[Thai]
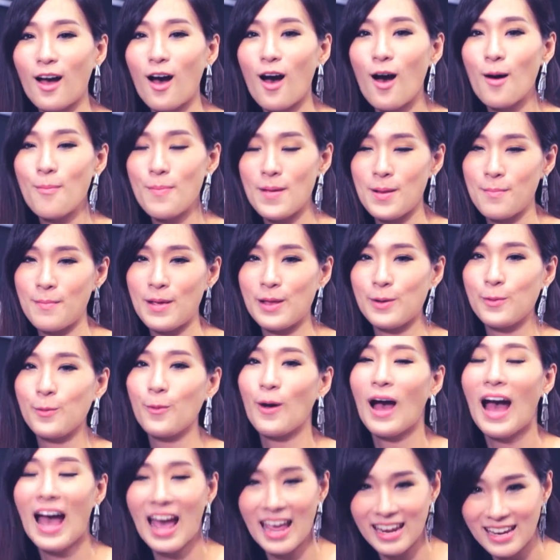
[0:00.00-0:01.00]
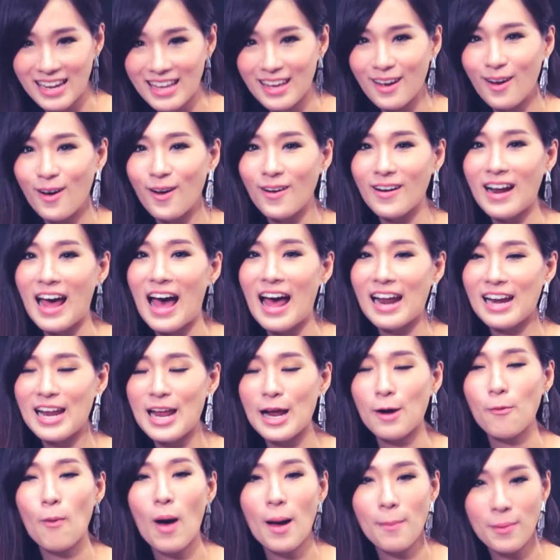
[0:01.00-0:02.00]
ก็เป็นเมนูขายดีของร้าน
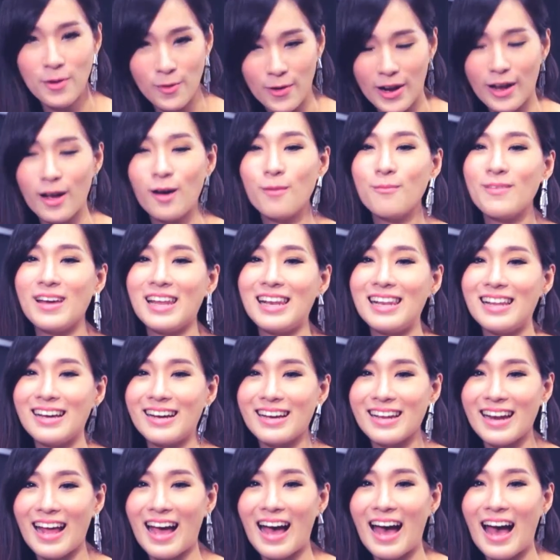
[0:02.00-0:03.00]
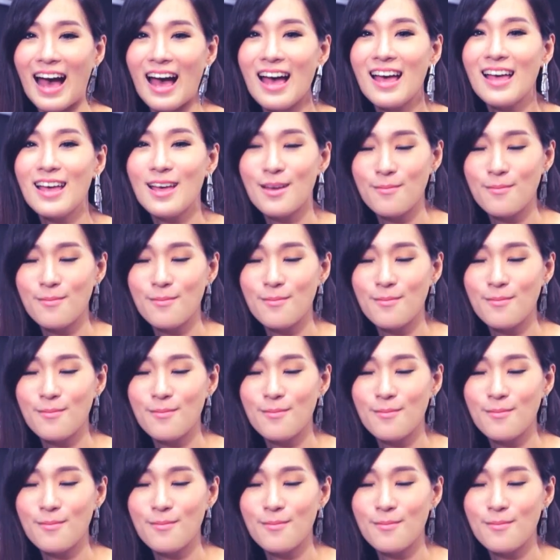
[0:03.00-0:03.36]
เรียกว่าเป็น recommend เลยนะคะ